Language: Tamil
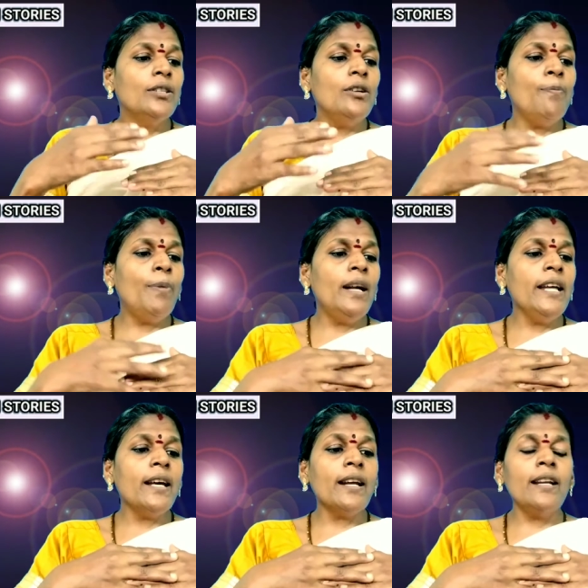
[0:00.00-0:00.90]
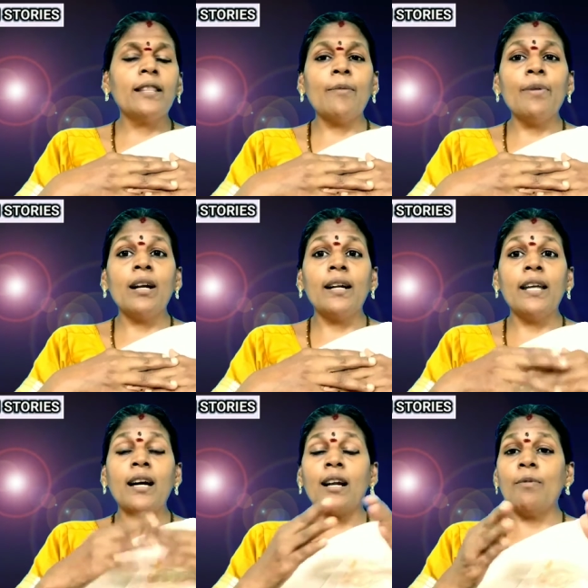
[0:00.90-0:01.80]
திருப்பள்ளியரை
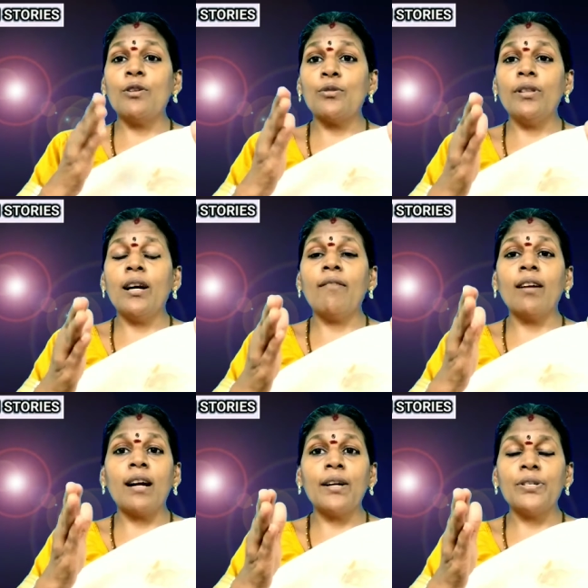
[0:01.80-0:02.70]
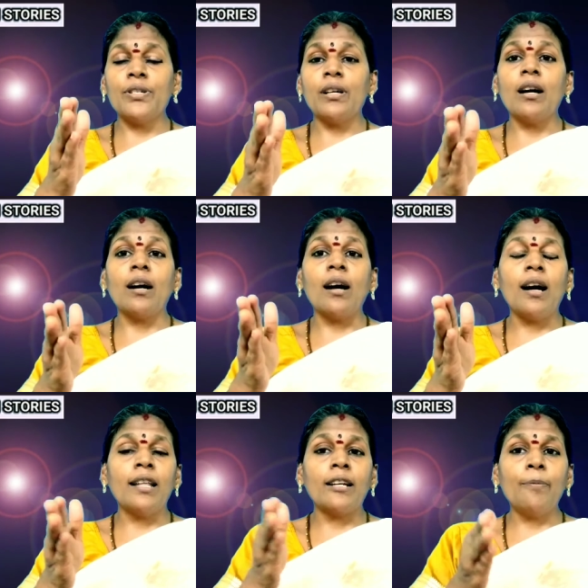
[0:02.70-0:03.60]
தம்பிராட்டியார் அப்படின்னு சொல்லி தான் அவங்களை அழைச்சிருக்காங்க
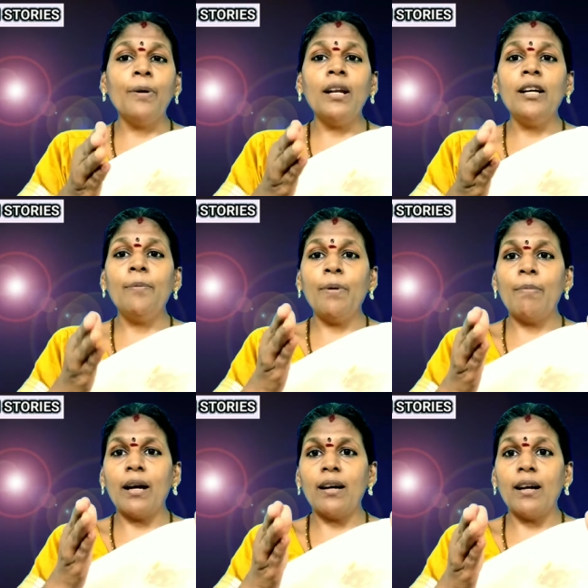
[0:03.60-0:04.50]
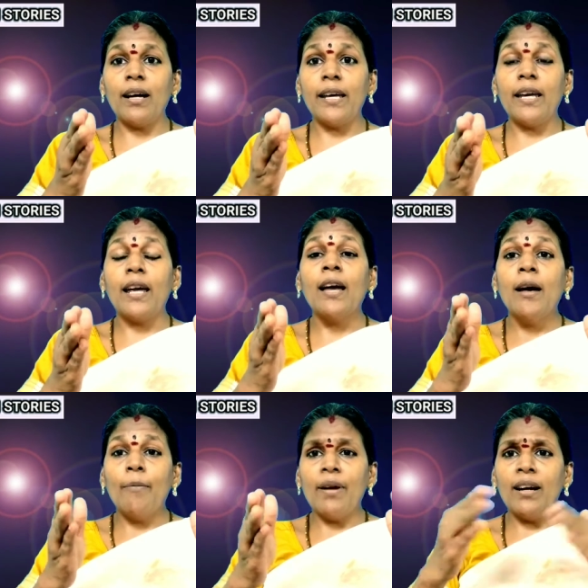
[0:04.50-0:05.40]
அதற்கு பிறகு இப்போ பிரகநாயகி
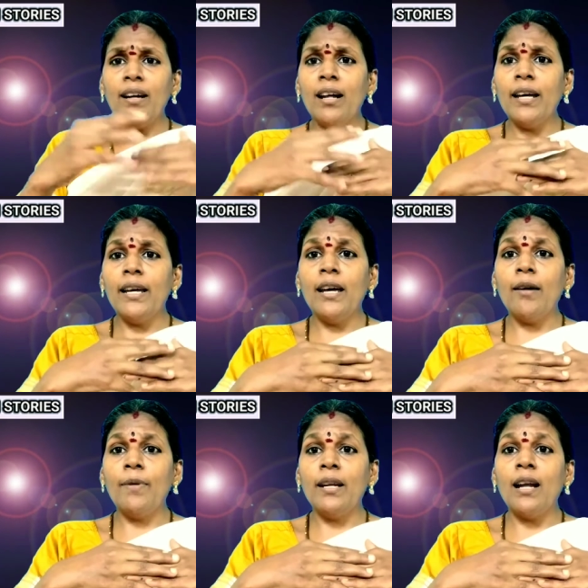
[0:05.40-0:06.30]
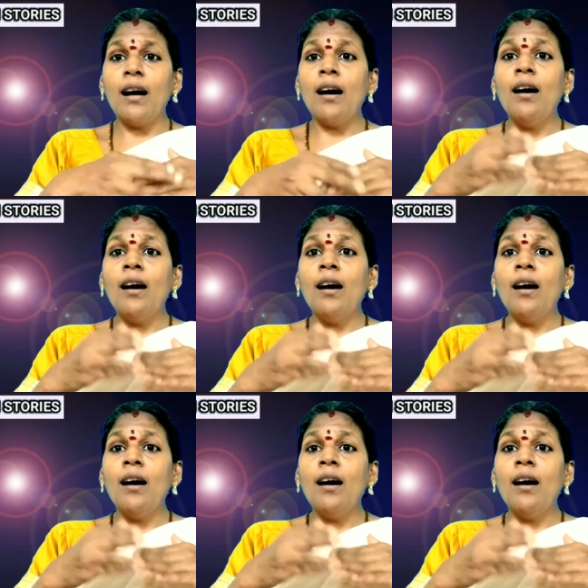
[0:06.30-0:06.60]
பிரகநாயகி அப்படின்னா